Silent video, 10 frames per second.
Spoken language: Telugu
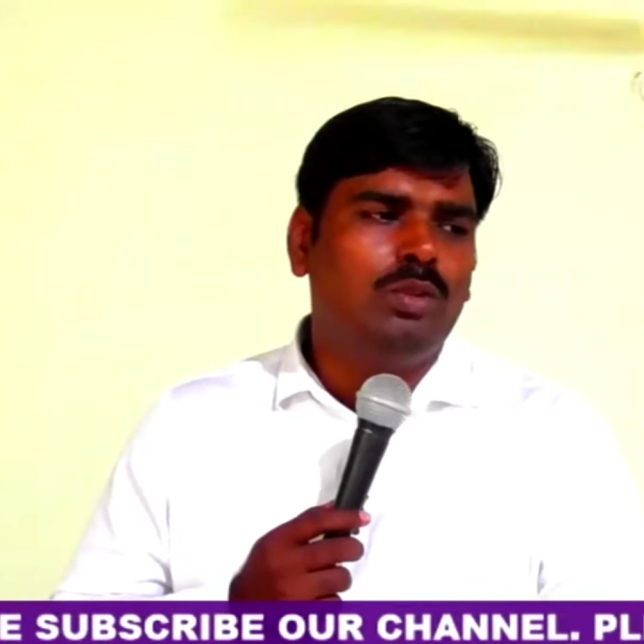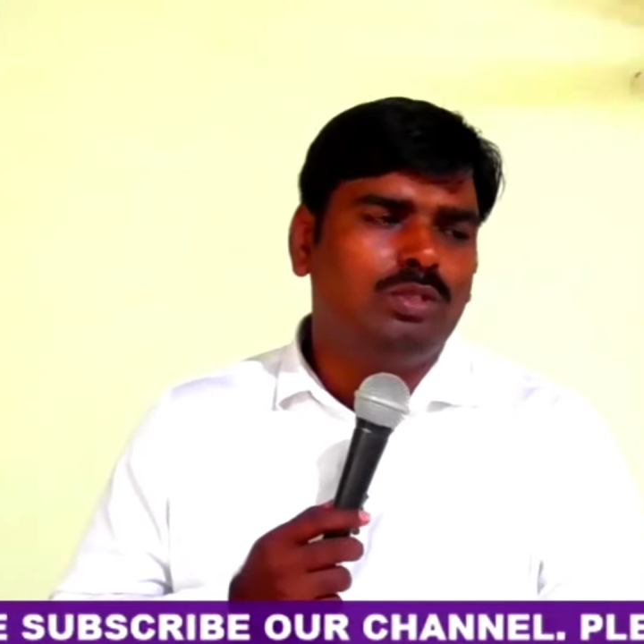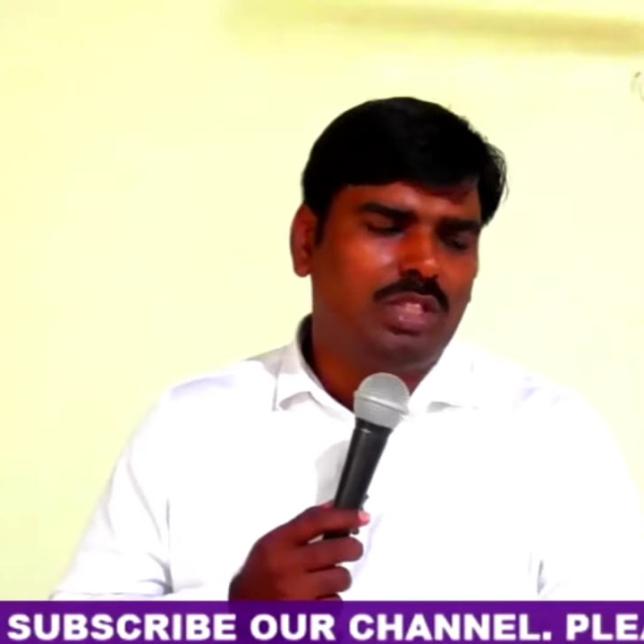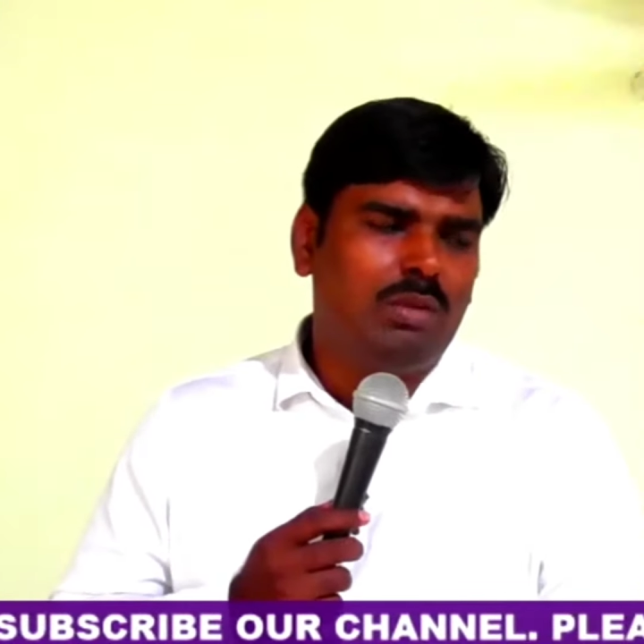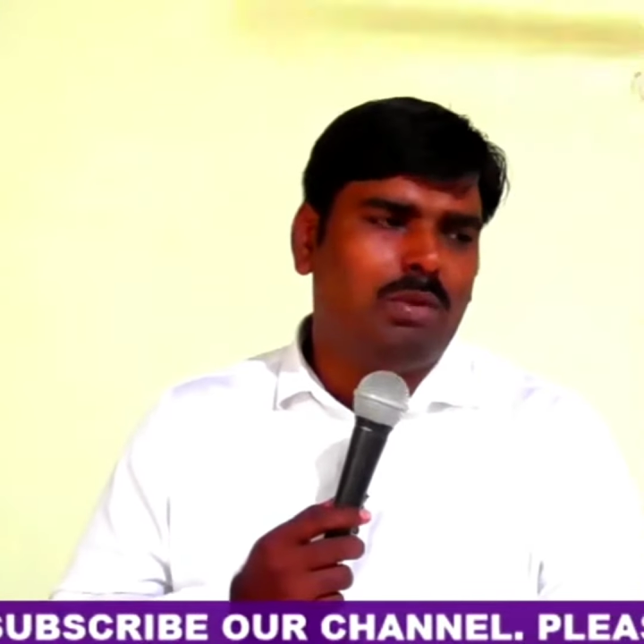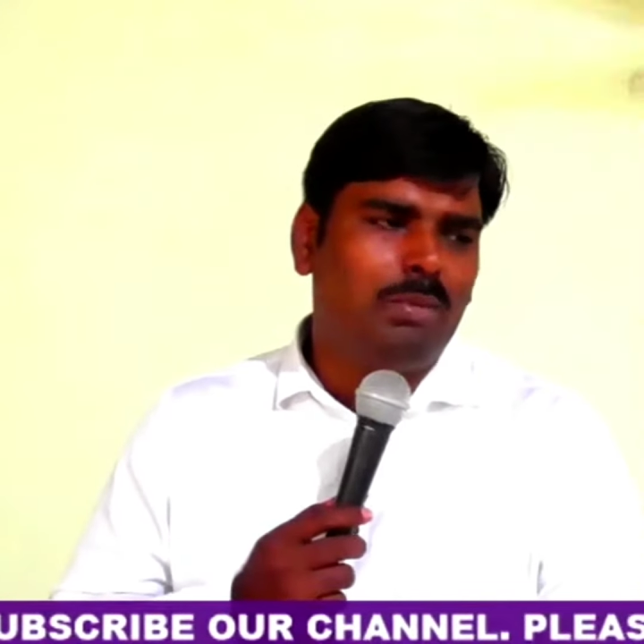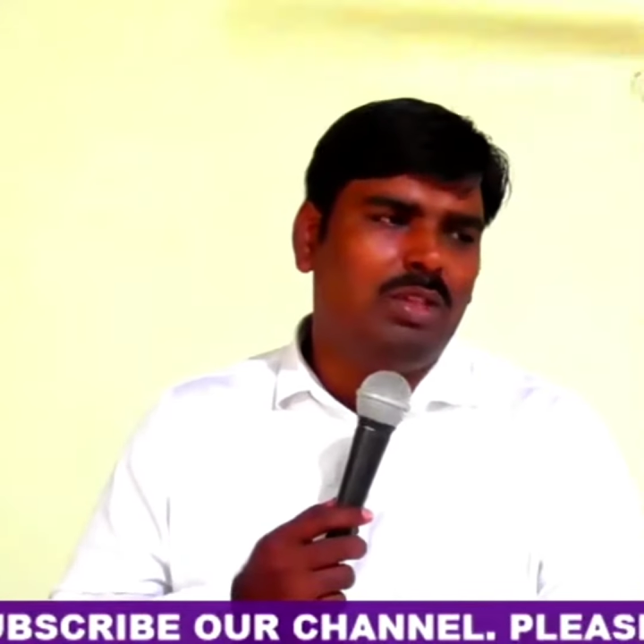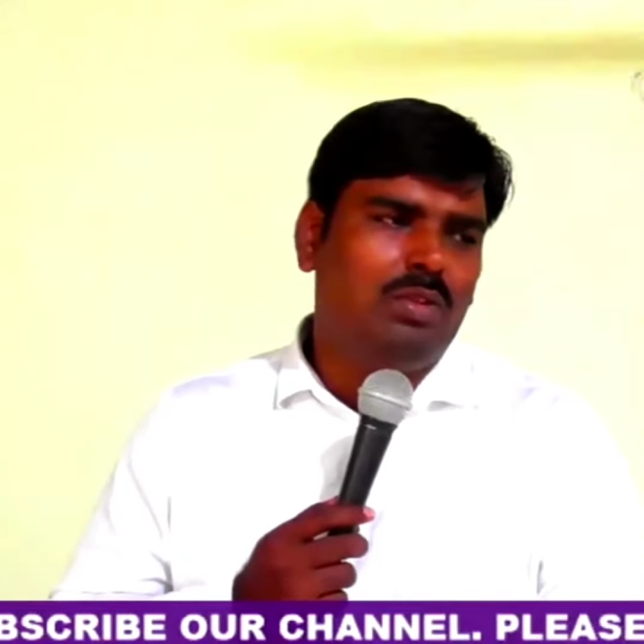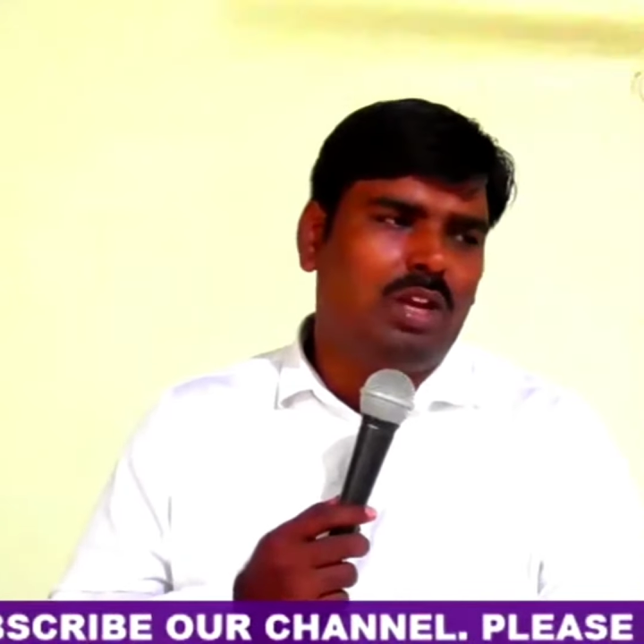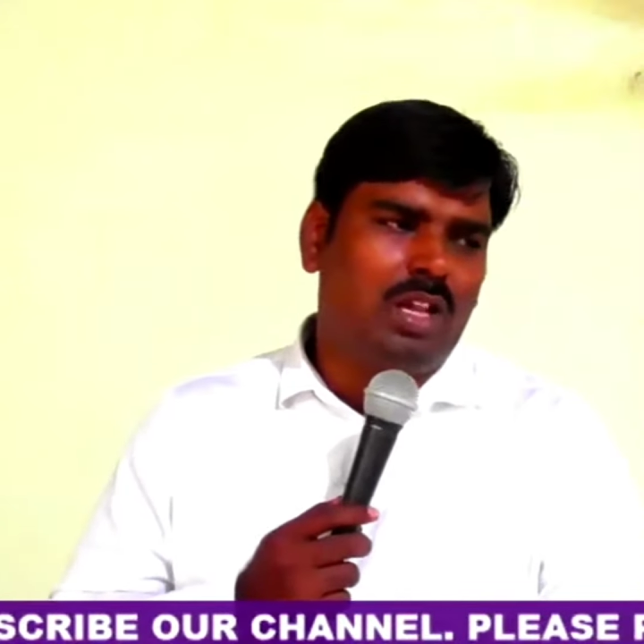శిలువ మీద
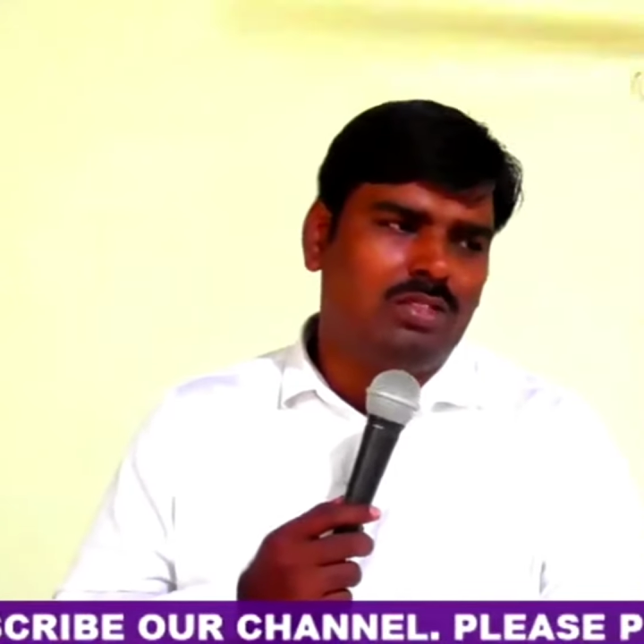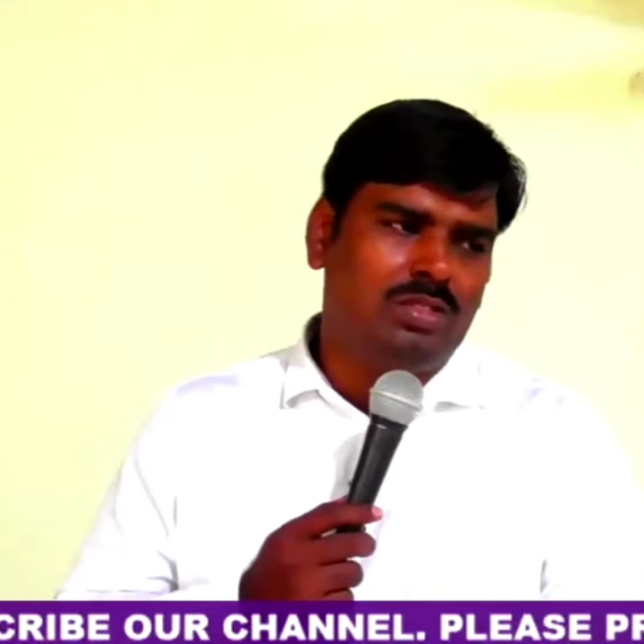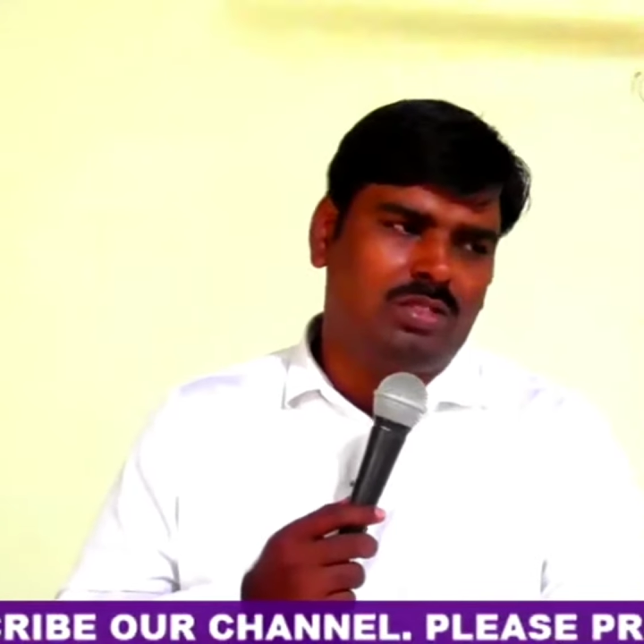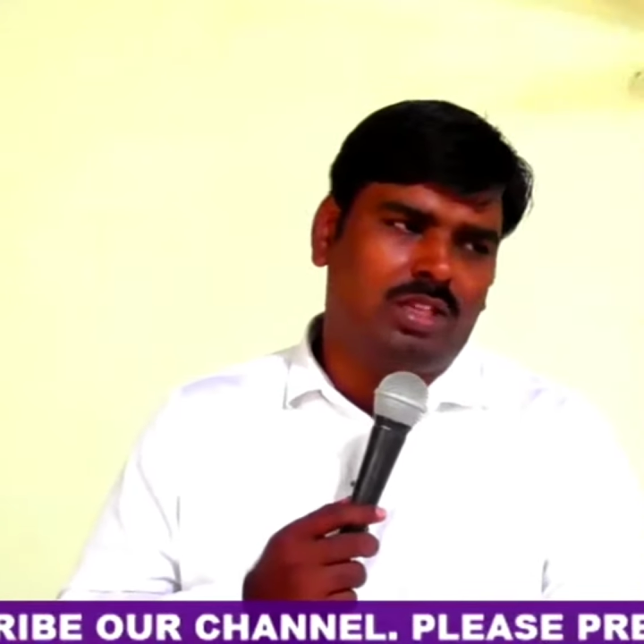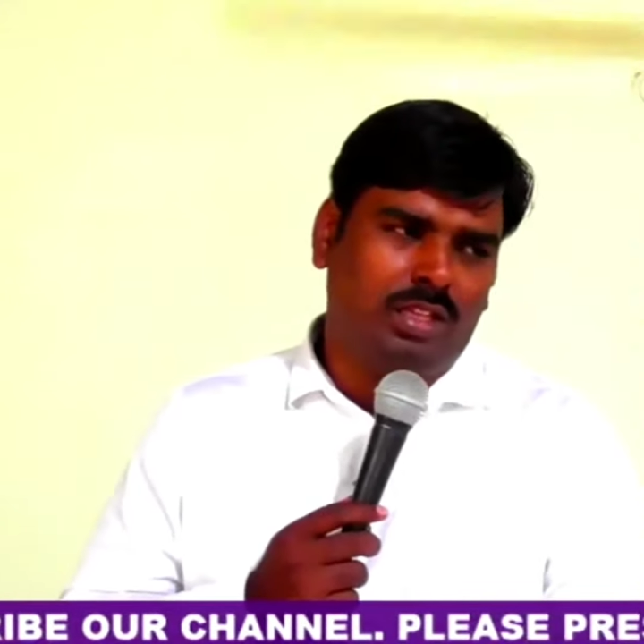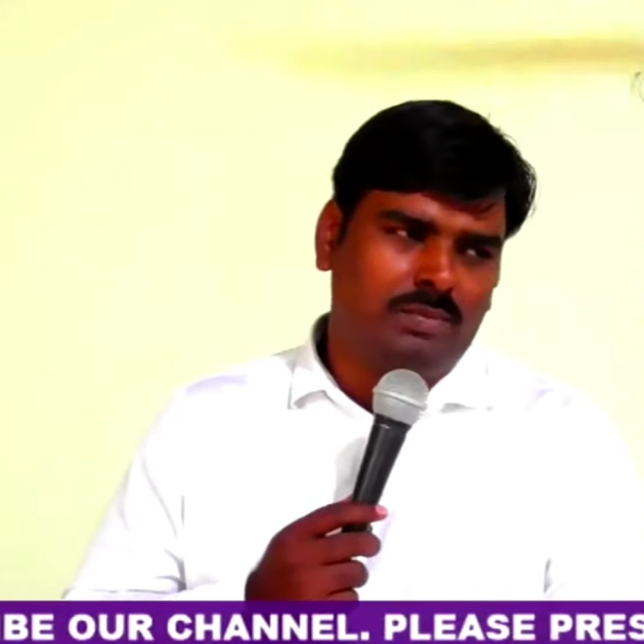ఉండాల్సి వస్తుంది